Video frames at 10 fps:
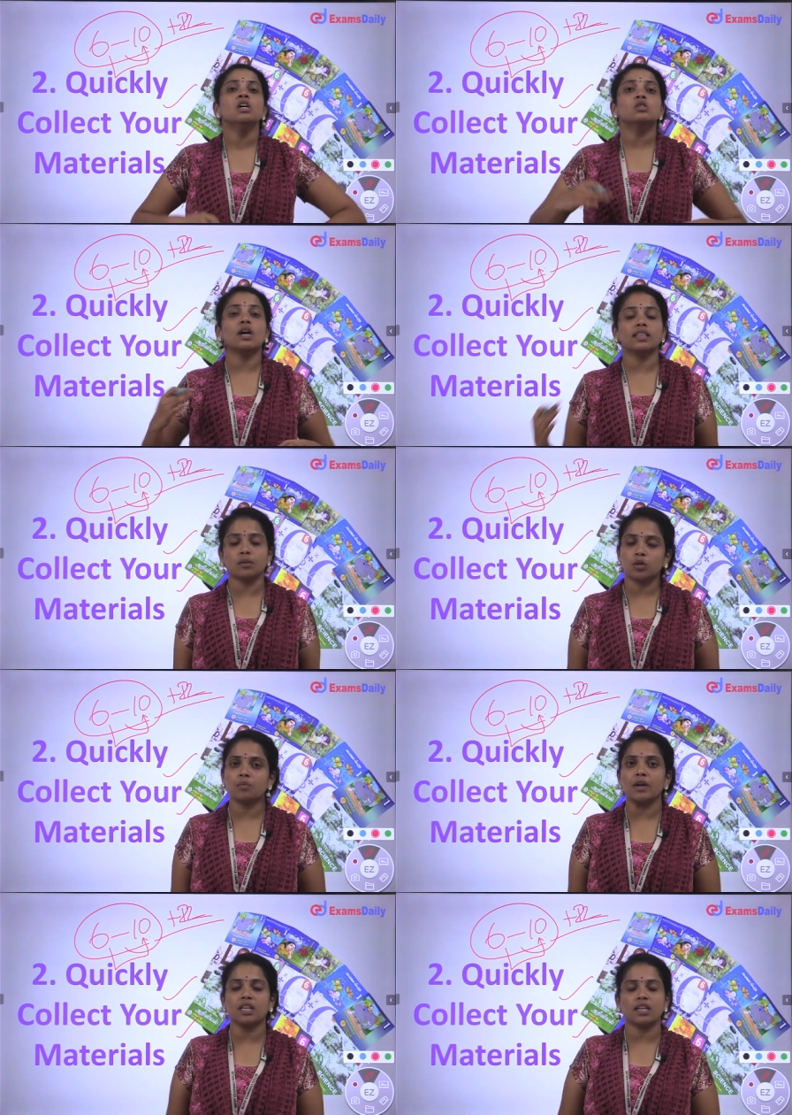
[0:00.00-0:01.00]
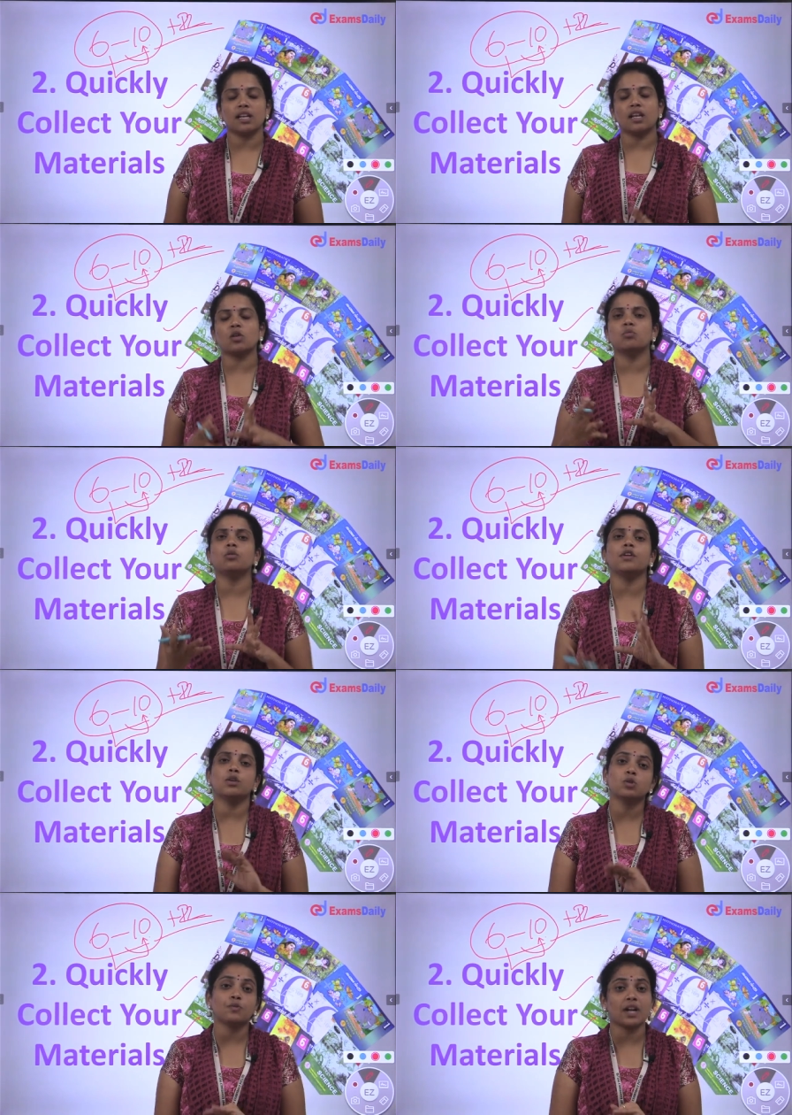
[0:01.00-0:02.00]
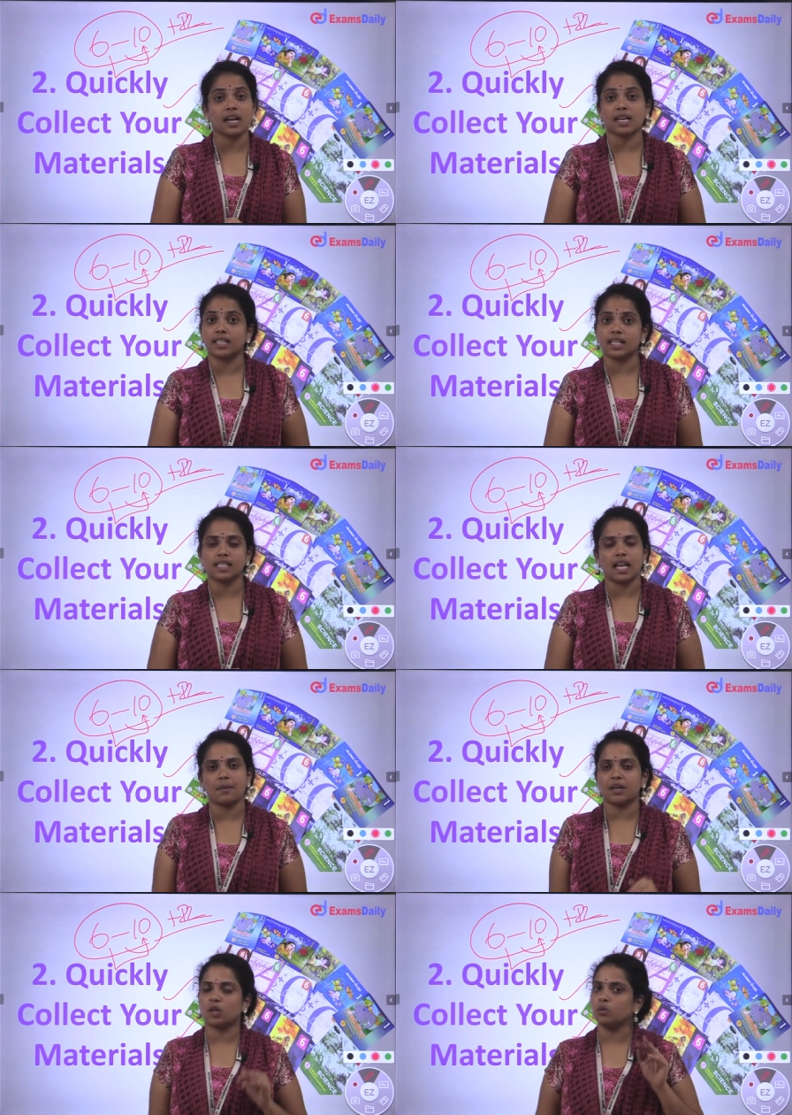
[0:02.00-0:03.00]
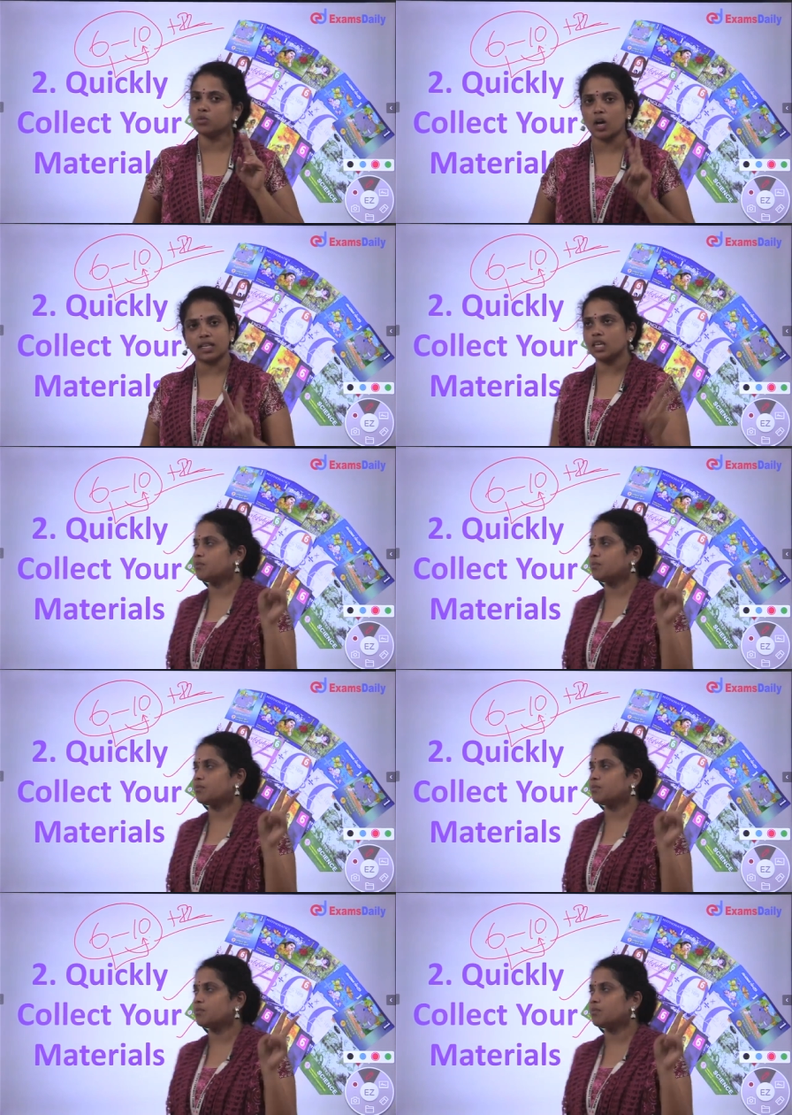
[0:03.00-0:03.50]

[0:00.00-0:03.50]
ஸோ அந்த புக் மெட்டீரியலில் ரொம்பவே யூஸ்ஃபுல்லான கண்டென்ட்ஸ் எல்லாமே இருக்கும் ஸோ அதையுமே